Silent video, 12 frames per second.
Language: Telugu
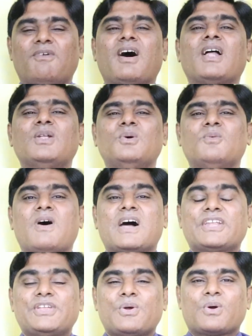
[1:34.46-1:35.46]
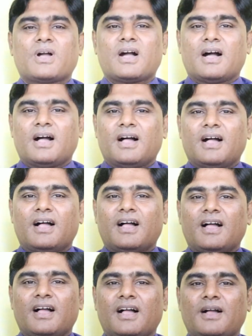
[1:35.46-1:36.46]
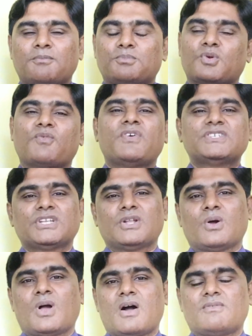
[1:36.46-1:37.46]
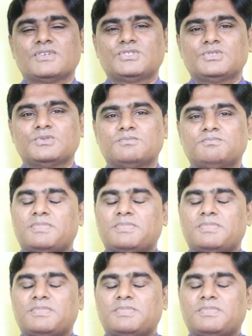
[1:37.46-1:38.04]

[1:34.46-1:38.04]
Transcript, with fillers: వాళ్ళు వారి యొక్క ప్రొఫెషన్లో కావచ్చు